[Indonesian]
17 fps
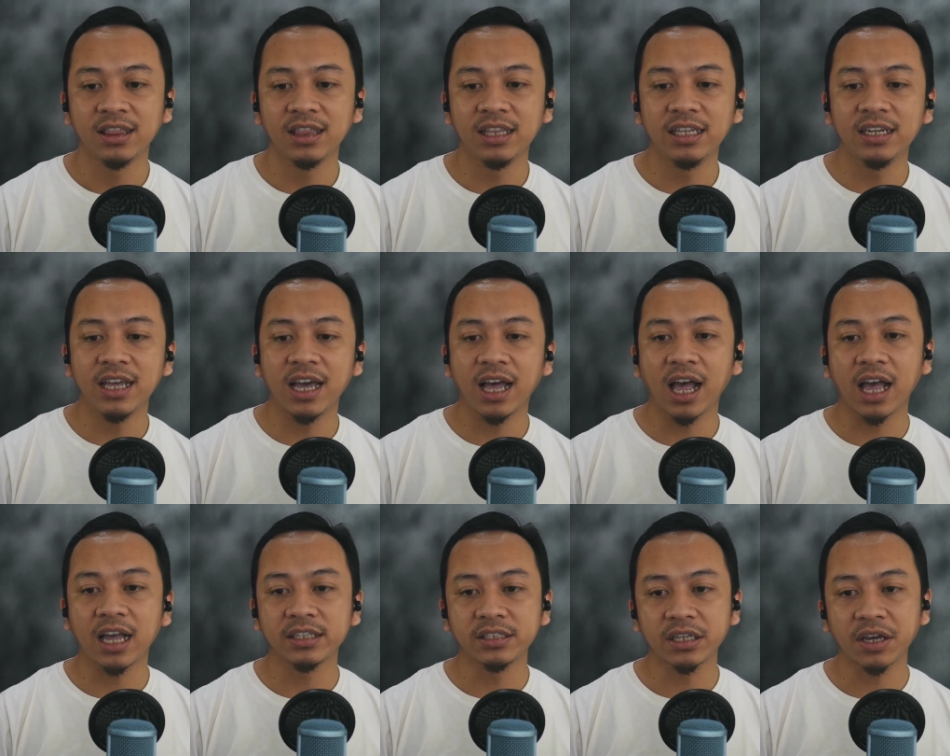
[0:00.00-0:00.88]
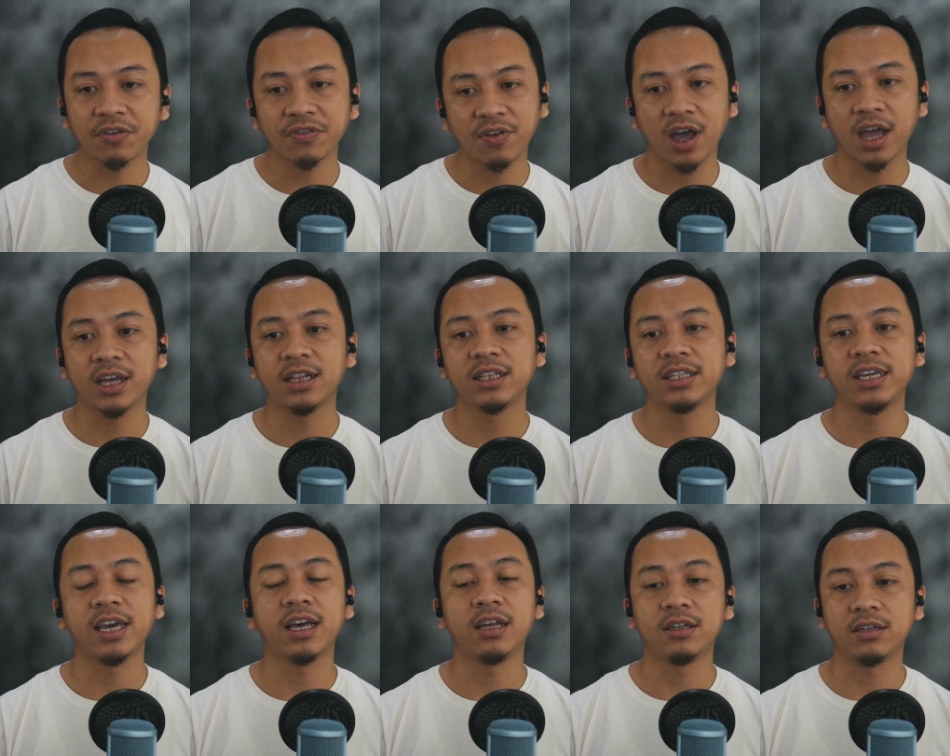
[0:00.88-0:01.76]
tidak hanya file
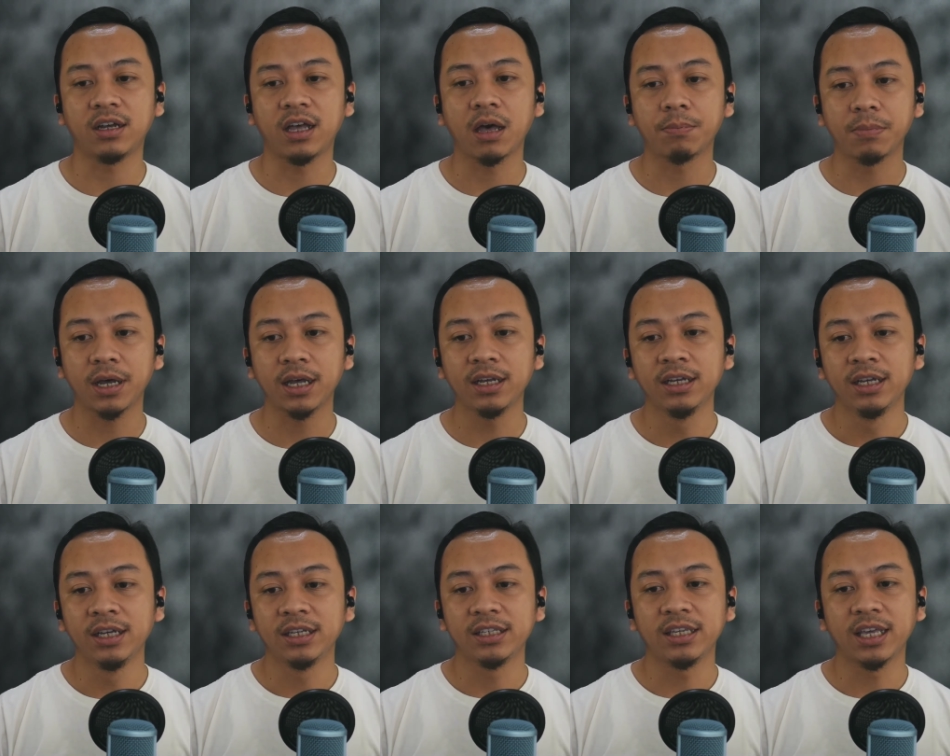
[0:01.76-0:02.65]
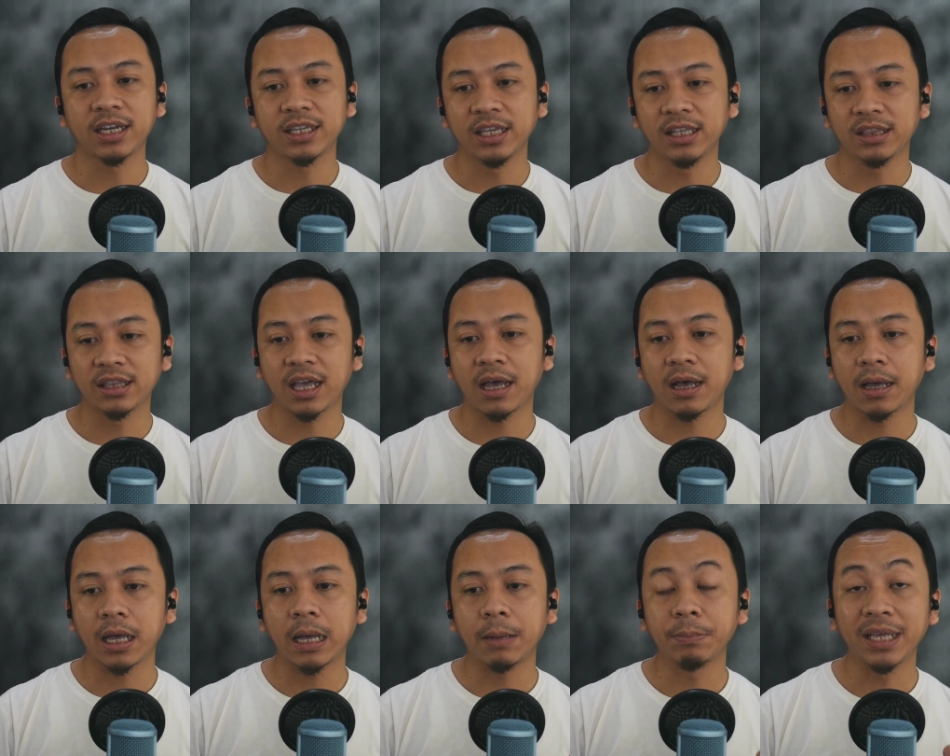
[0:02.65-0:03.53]
yang apa yang
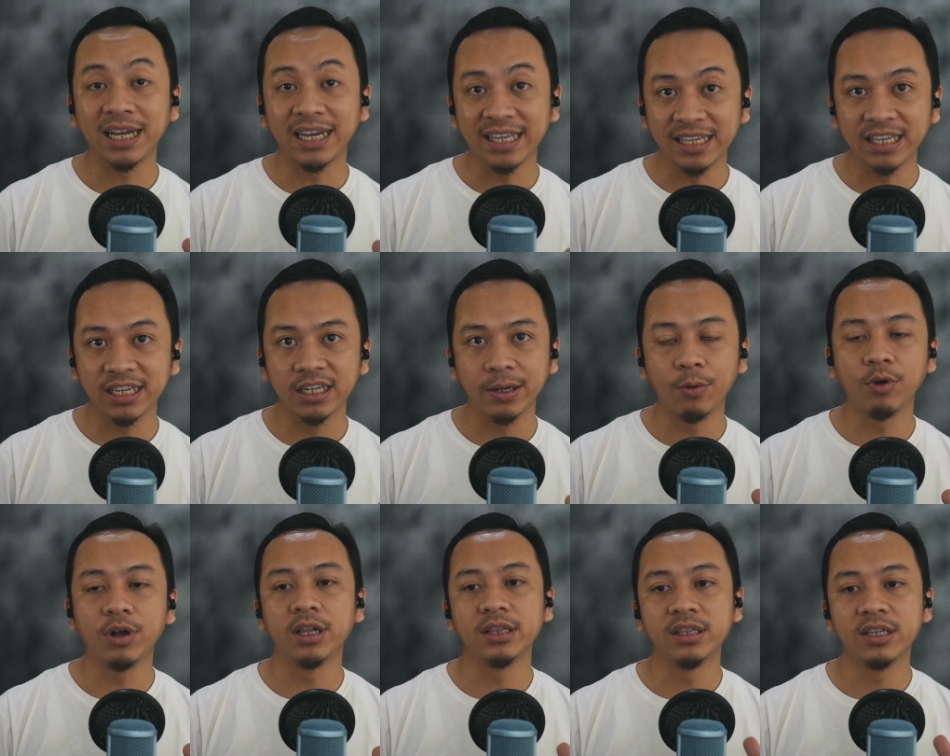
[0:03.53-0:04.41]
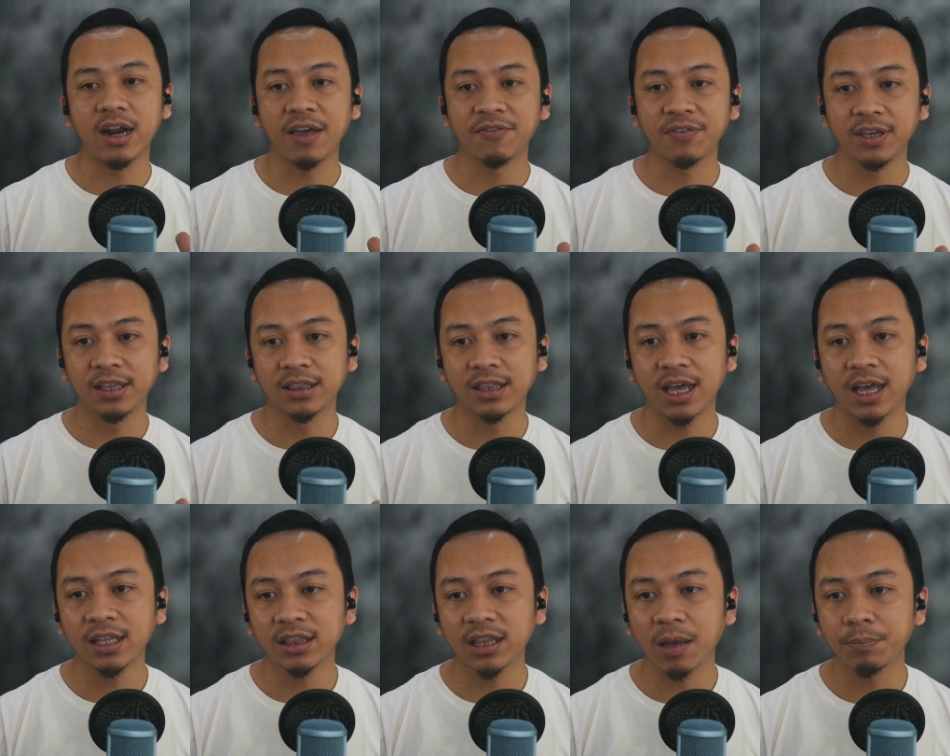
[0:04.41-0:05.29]
kita miliki di Google Drive
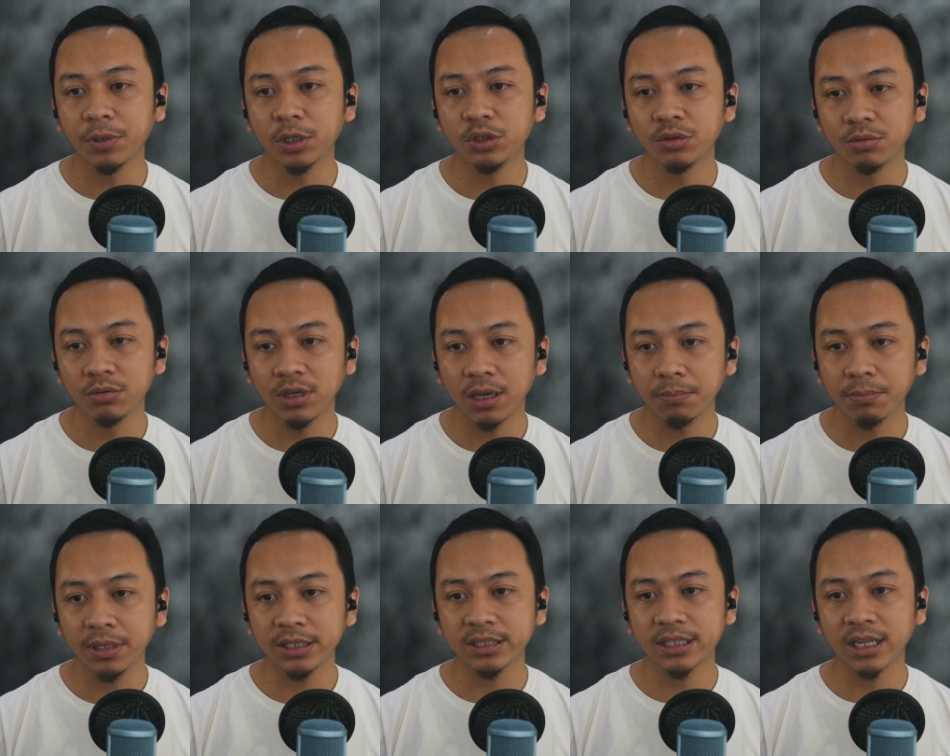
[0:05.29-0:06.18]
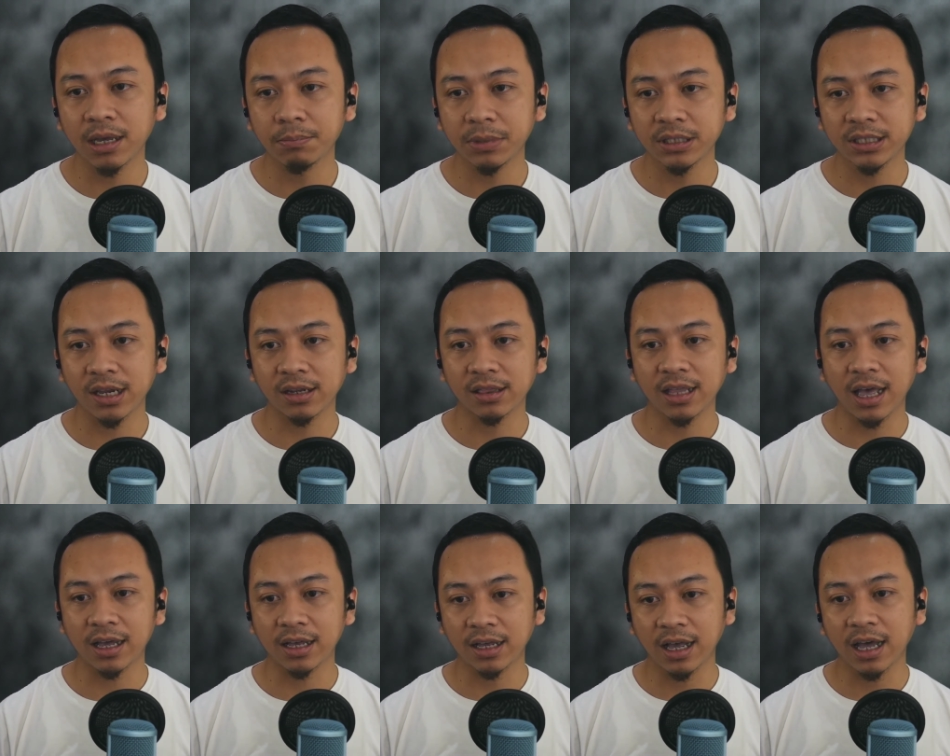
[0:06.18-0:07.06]
kita, tapi juga bisa
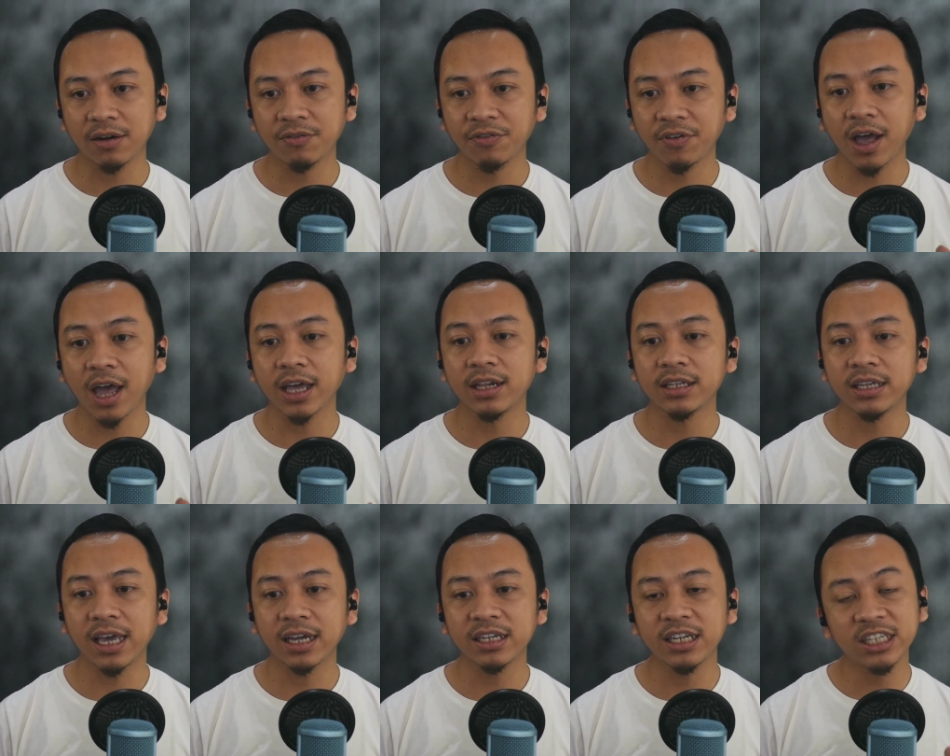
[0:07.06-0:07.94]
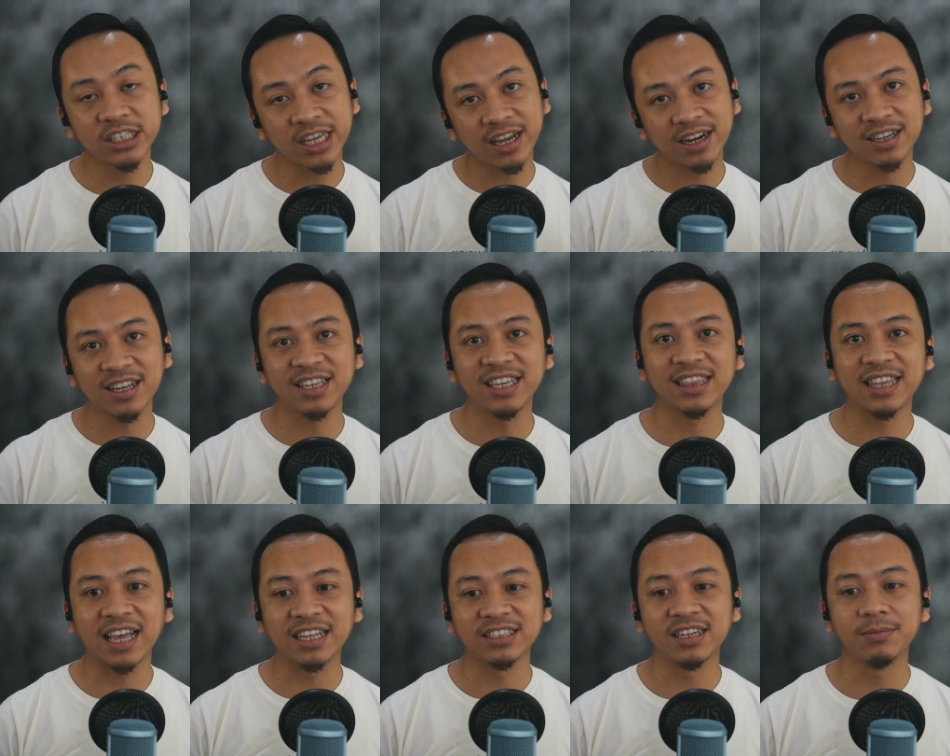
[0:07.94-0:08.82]
menyertakan file yang di-share ke
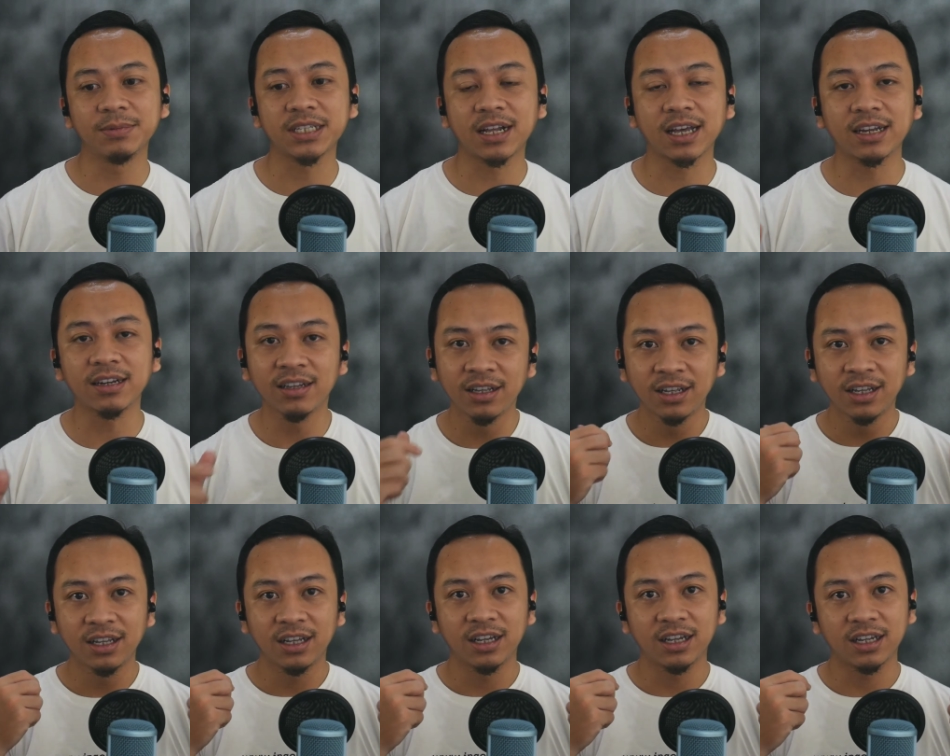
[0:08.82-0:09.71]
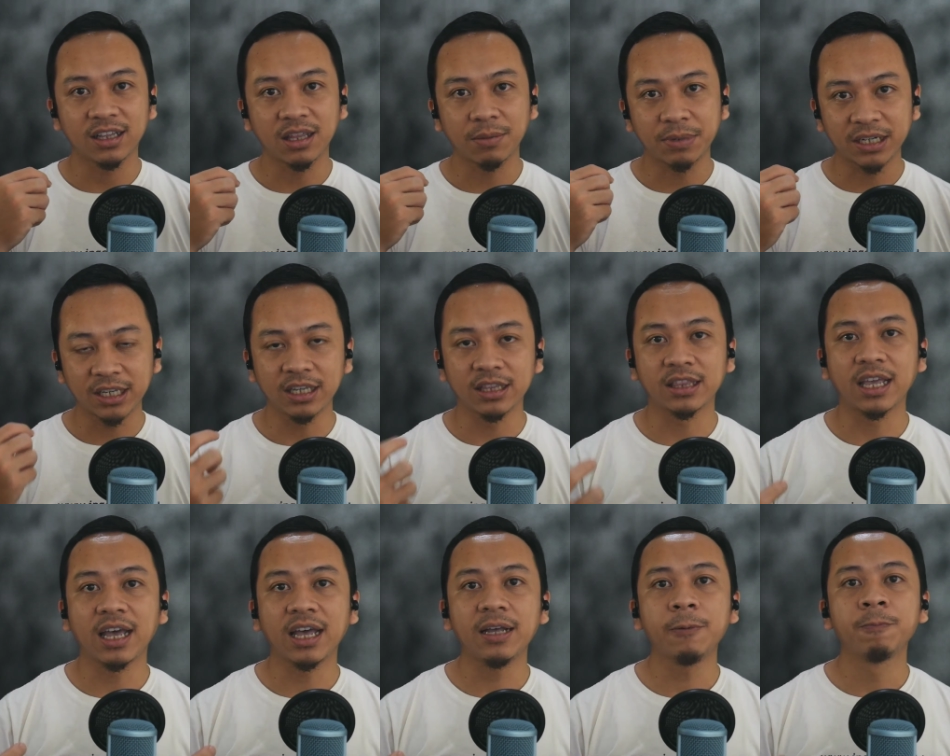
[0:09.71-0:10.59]
kita. Jadi misalkan uh, teman
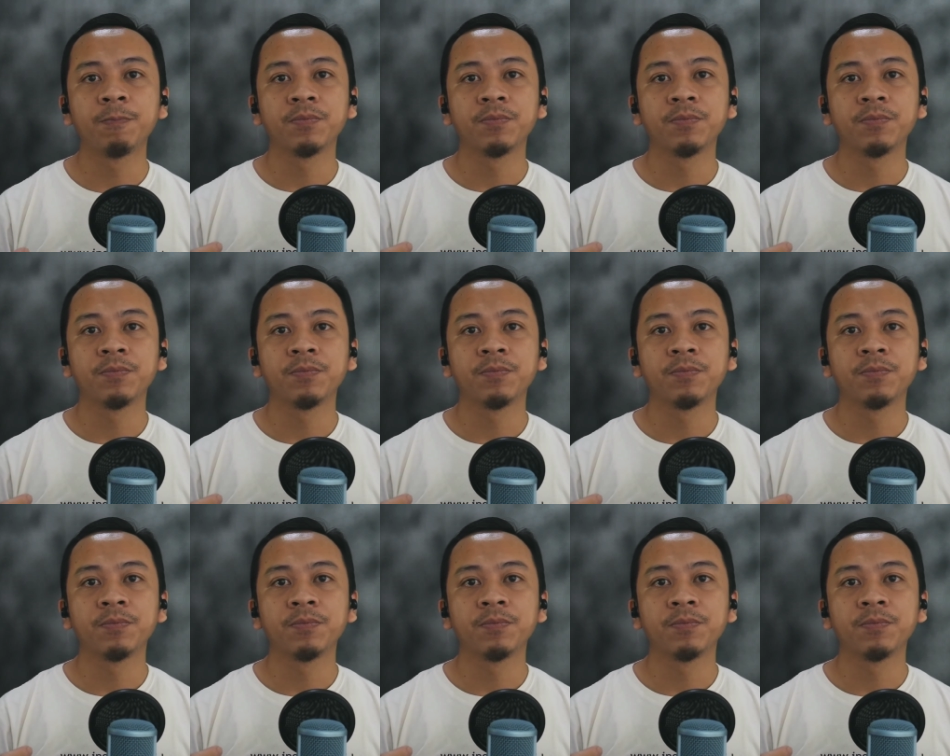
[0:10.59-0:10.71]
kita